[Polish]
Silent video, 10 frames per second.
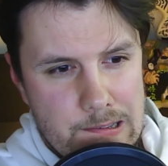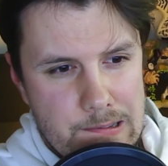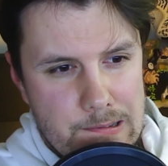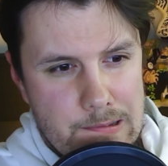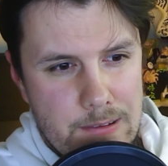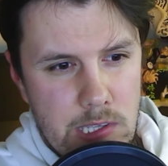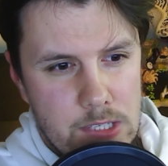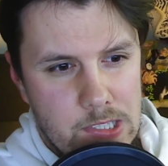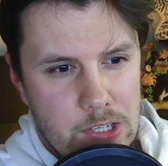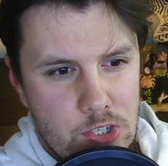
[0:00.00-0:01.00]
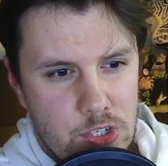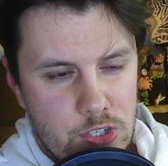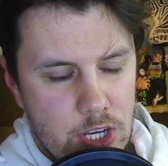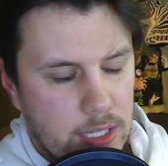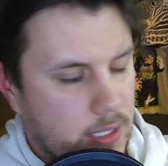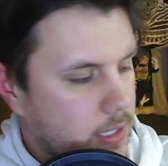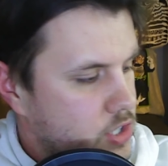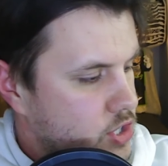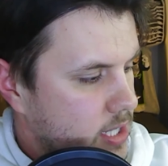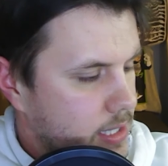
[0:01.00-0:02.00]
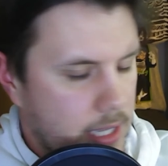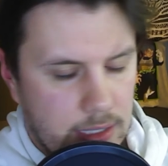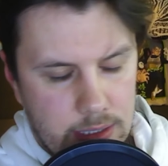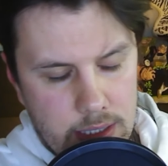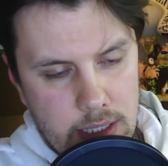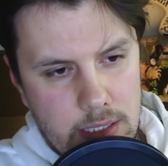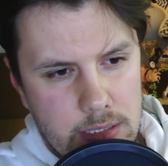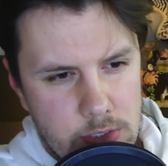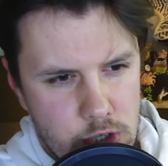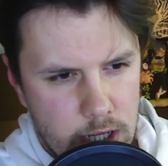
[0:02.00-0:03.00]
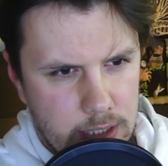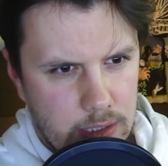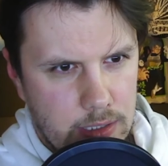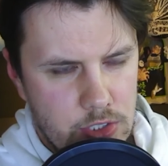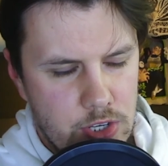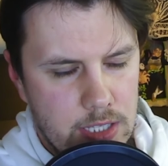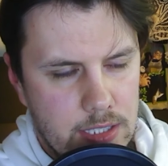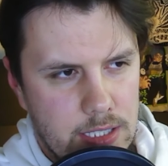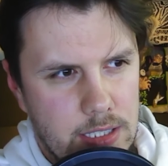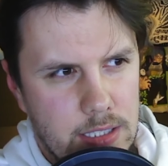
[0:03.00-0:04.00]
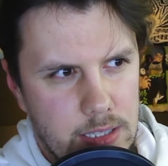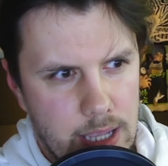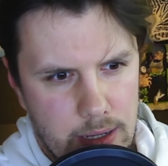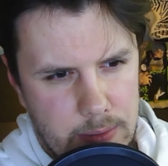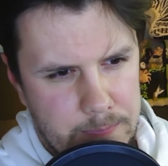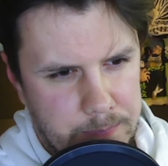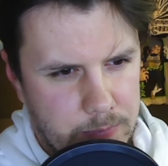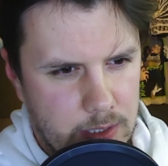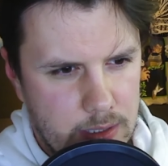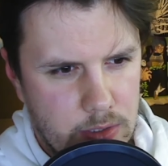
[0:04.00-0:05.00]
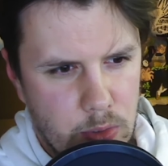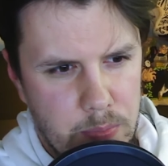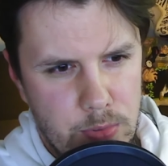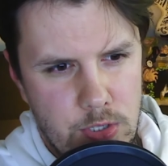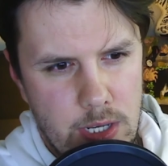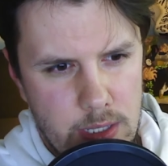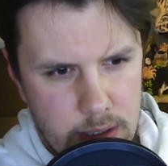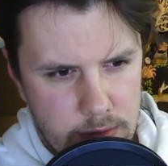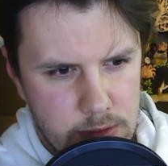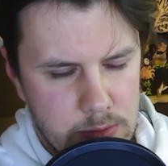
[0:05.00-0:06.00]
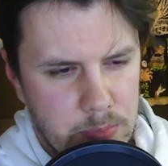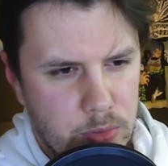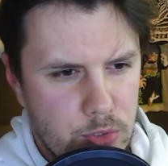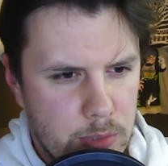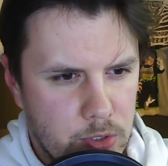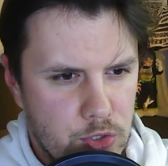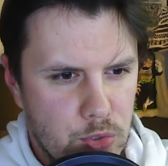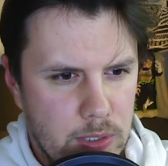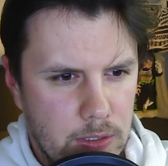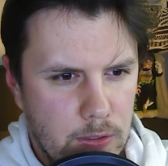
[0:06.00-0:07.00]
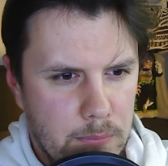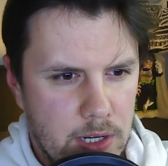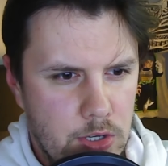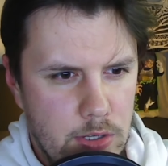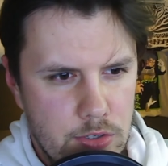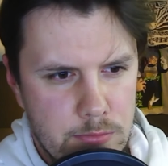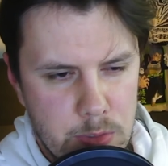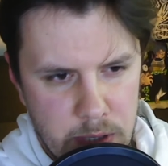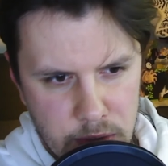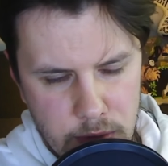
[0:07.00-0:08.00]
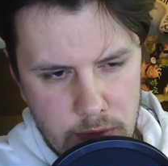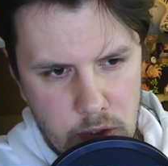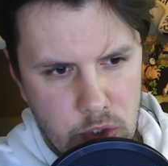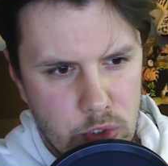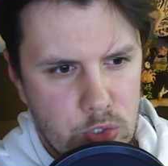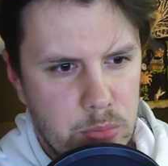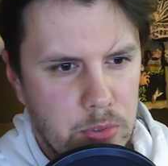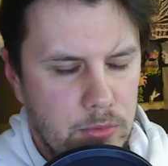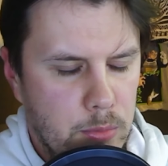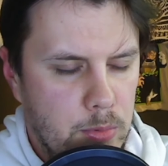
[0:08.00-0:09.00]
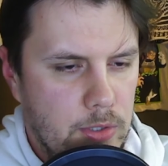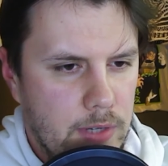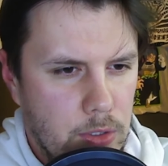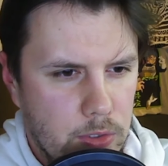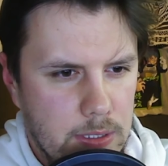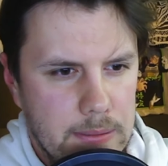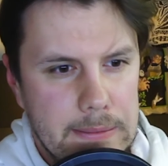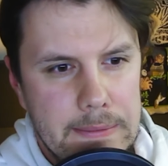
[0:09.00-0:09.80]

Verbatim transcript: E, jest ten jet, jet lag, tak, jack, jet lag, tak, to opóźnienie z podróżem odczułem to bardziej niż w przypadku Nowego Jorku, bo były dwa loty.